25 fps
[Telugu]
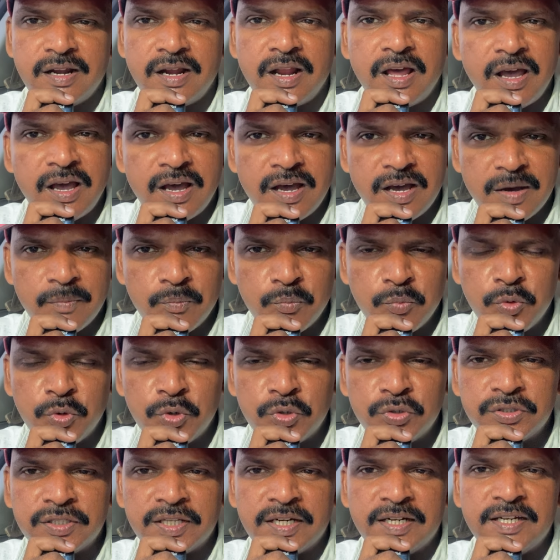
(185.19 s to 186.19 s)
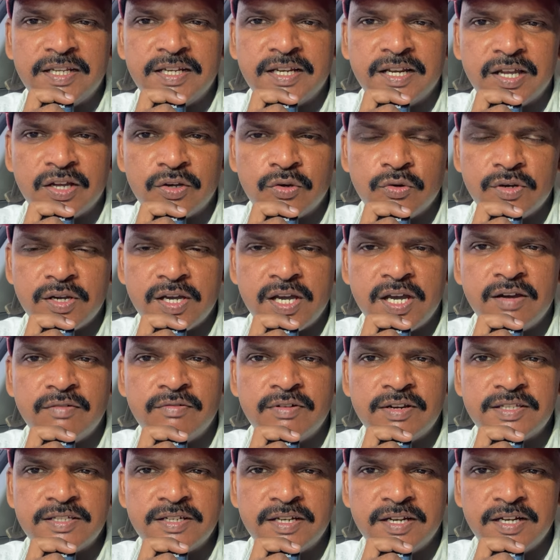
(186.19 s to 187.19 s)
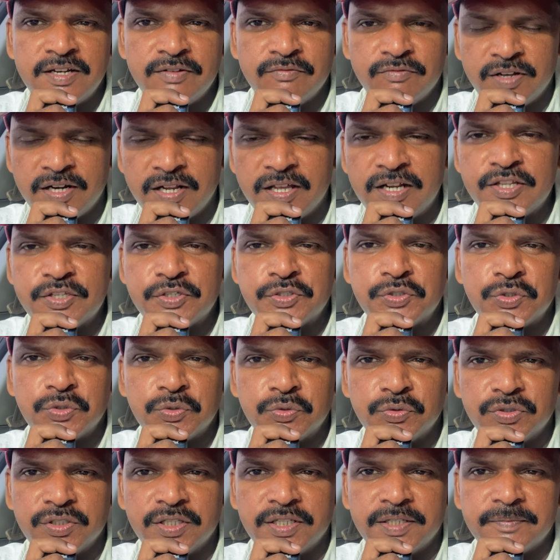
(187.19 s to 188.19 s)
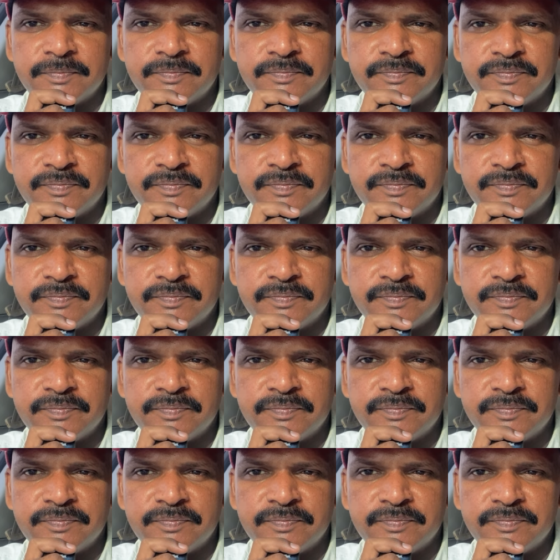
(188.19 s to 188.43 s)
నా అమ్మోరు తల్లి నాకు కావలసిన వరాలు ఇస్తూ ఉంది